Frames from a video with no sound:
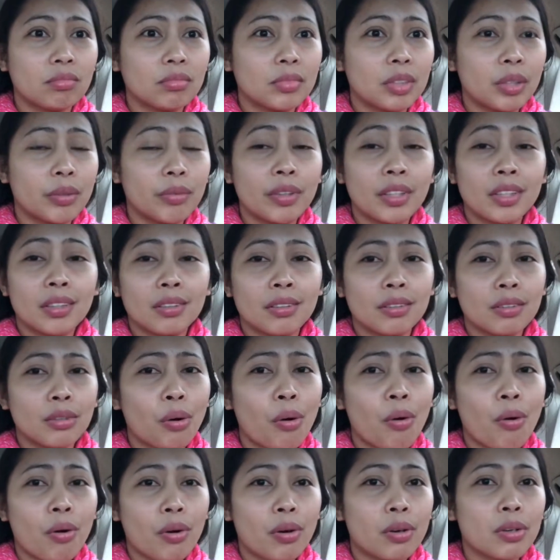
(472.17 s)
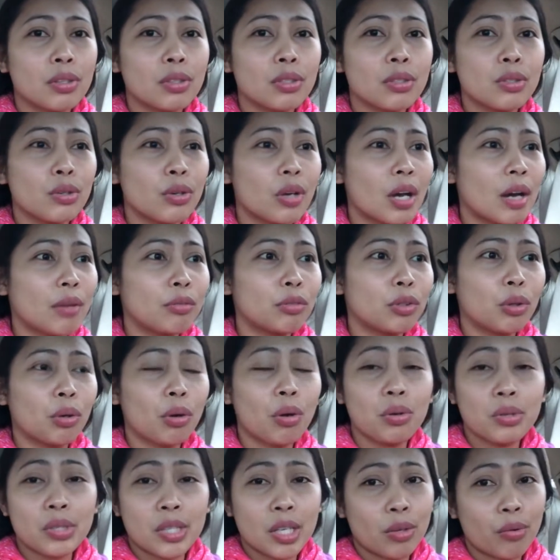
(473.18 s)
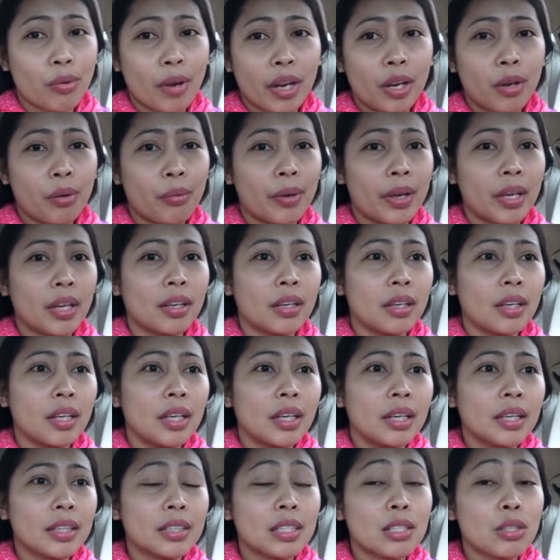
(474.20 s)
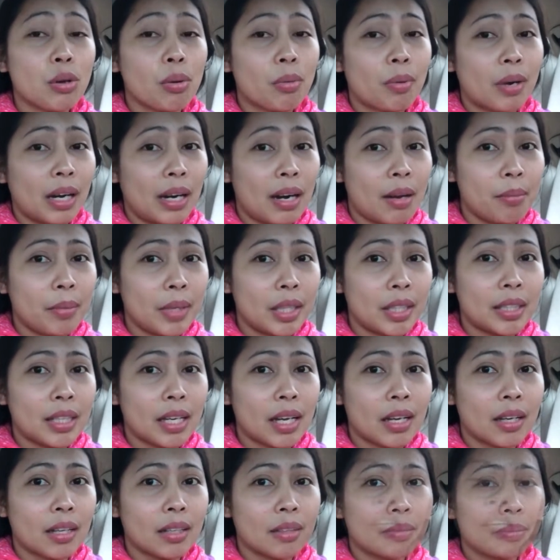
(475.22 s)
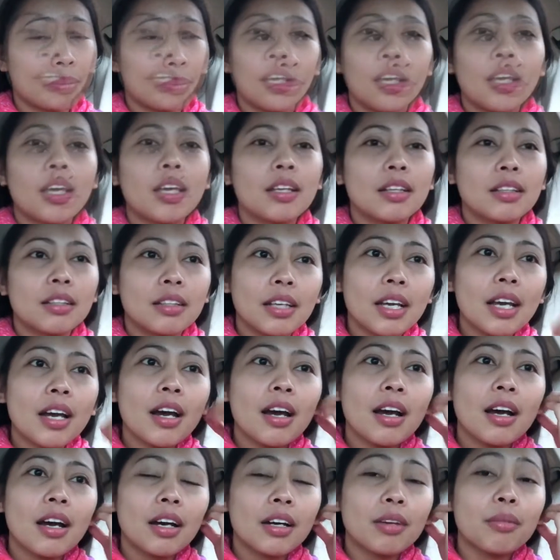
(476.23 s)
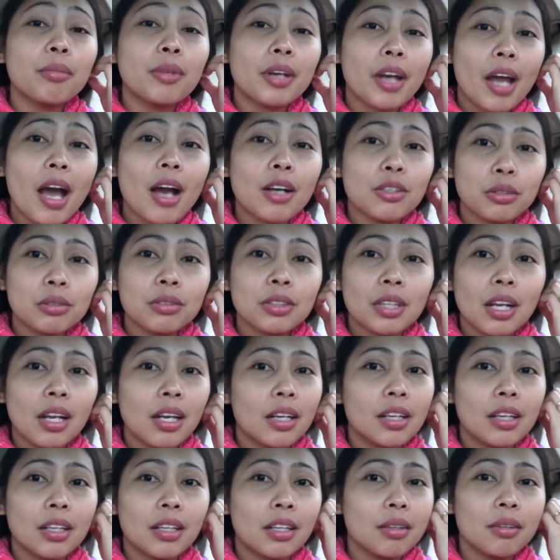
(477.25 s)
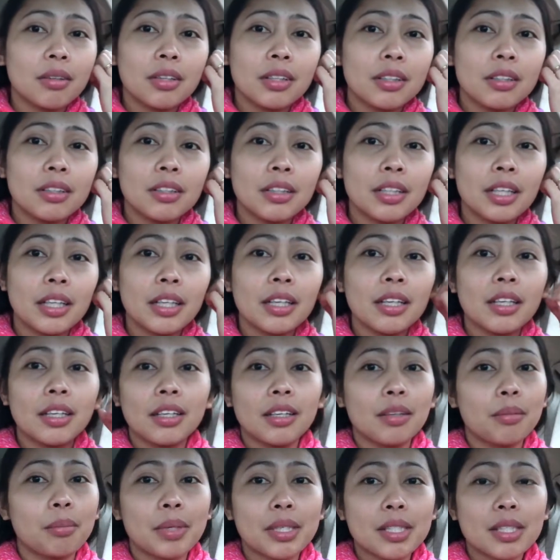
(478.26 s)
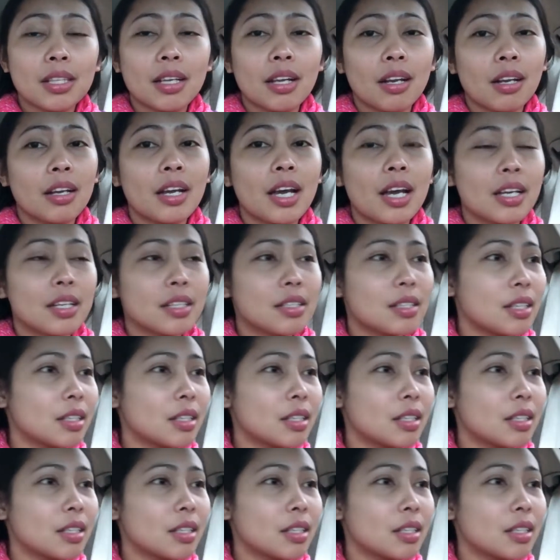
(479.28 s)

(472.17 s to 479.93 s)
even doors you have to close it right away kasi sobrang lamig na and yeah ang reaction talaga ni, ni mister guys